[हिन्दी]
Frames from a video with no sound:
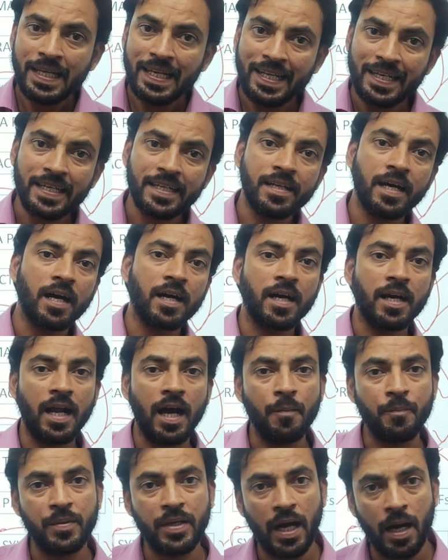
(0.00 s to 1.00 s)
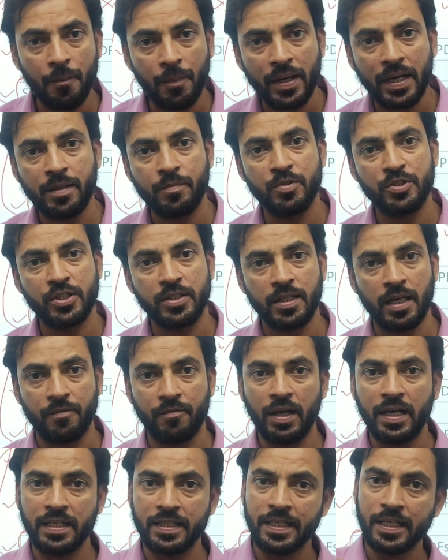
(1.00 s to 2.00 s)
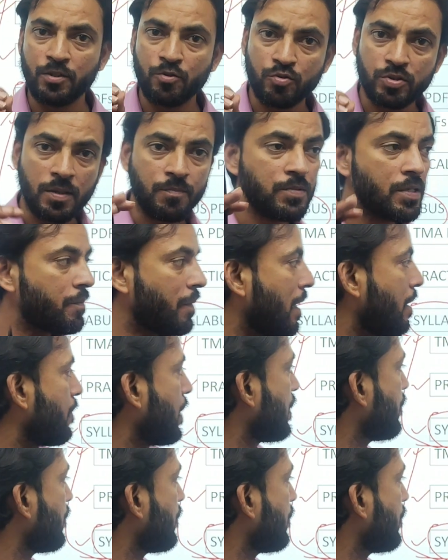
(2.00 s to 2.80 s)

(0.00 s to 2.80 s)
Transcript: लेकिन अगर आप यहाँ पर एडमिशन करवा लेते हैं तो सबसे पहला